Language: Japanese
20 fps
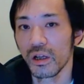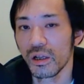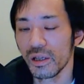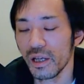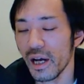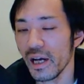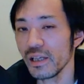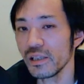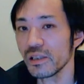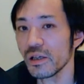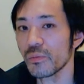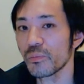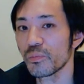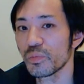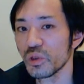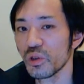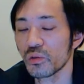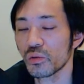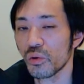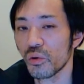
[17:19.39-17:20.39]

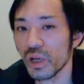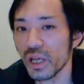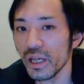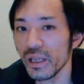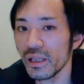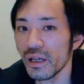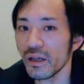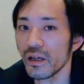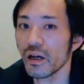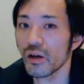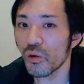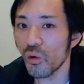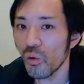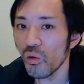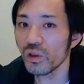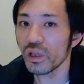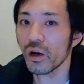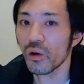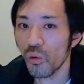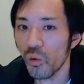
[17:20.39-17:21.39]
ライズアップのトレーナーがこ
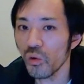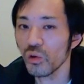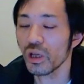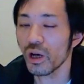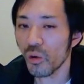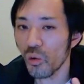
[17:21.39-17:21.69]
うだ、こうだ、